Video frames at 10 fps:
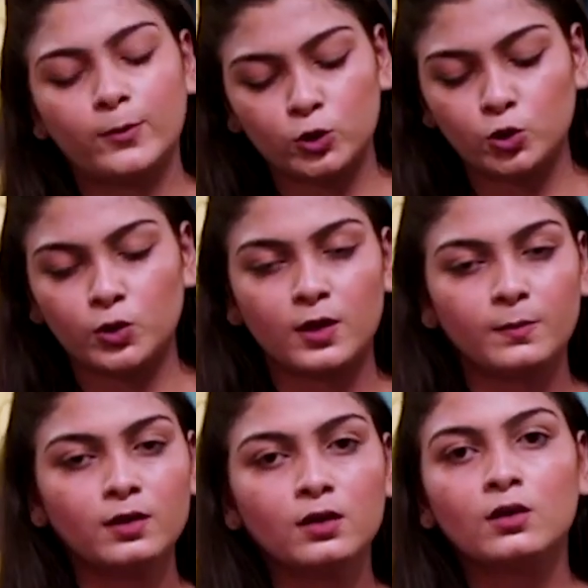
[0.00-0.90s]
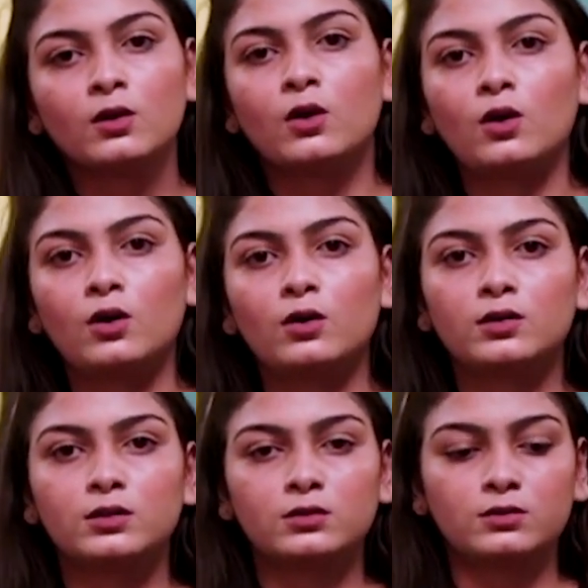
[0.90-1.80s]
आपको छोड़ने में
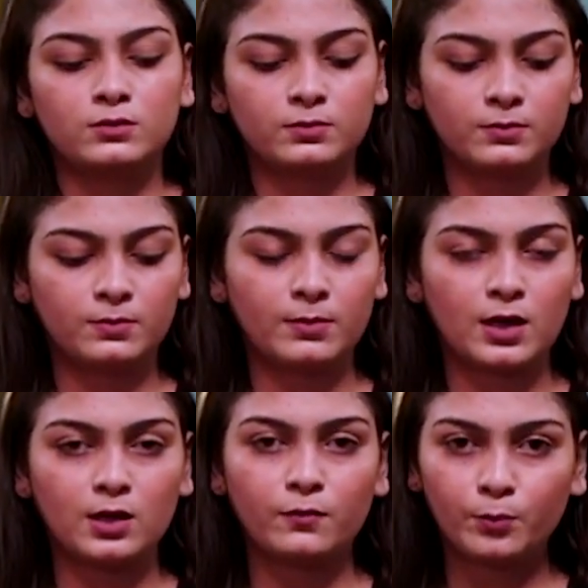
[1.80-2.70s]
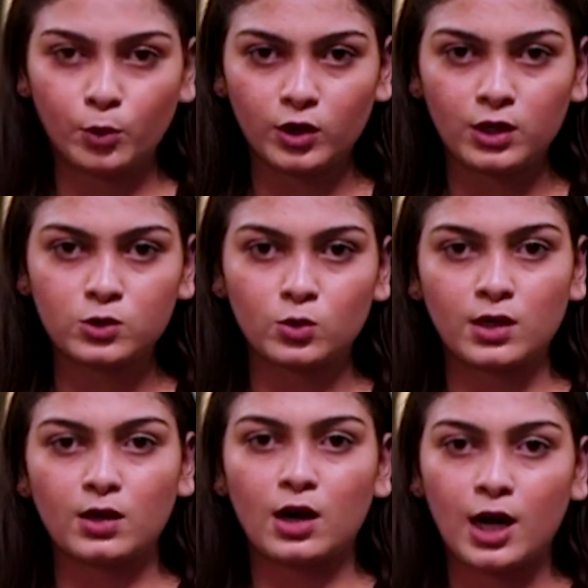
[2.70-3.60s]
और बाकी प्रोटीन्स हो
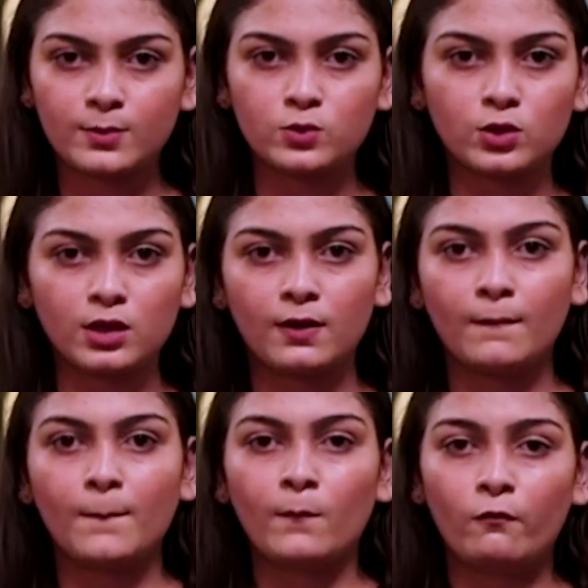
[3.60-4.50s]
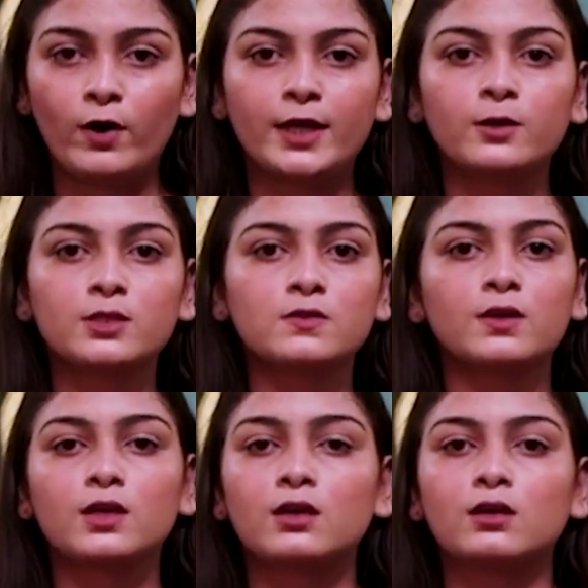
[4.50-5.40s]
गया कार्ब्स हो गया वाइटामस
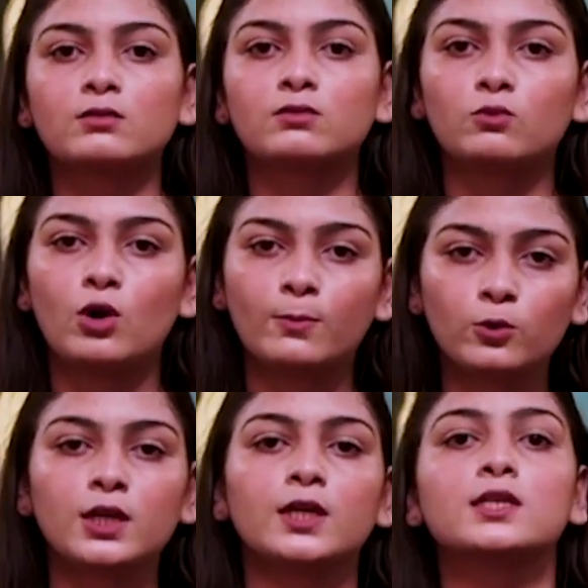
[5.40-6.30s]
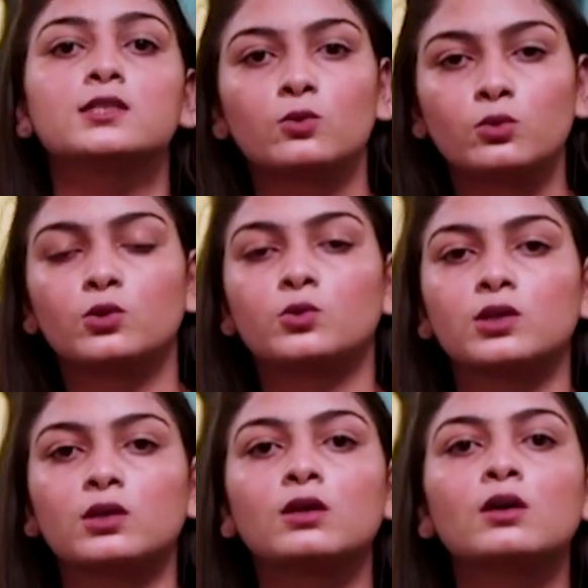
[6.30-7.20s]
वगैरह वो आपको लेनी ज़रूरी
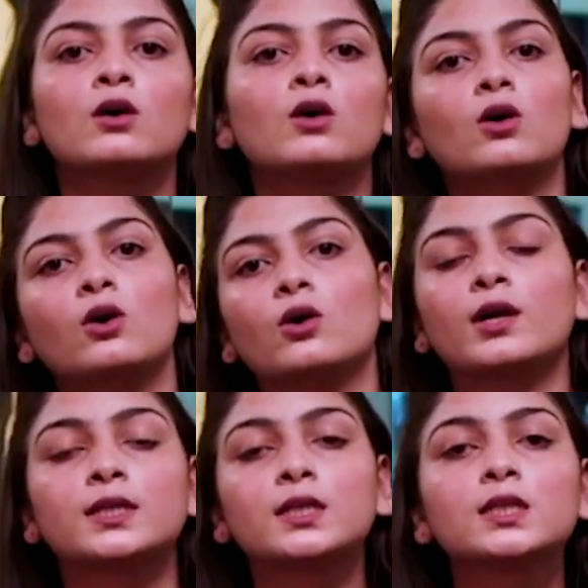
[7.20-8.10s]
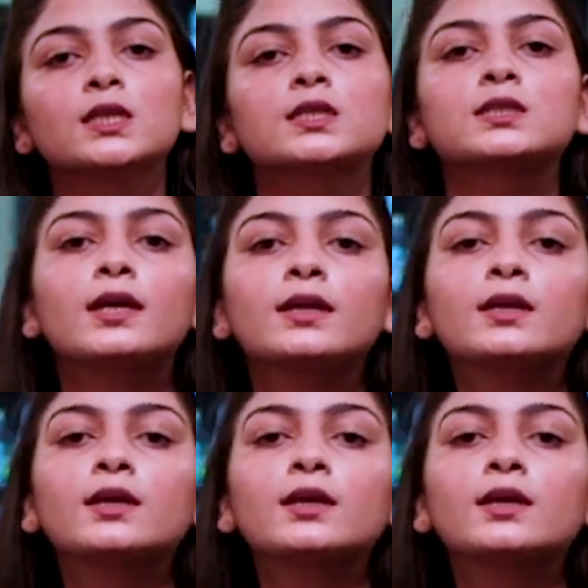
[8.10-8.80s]
होती है और अदर थिंग इज़ दैट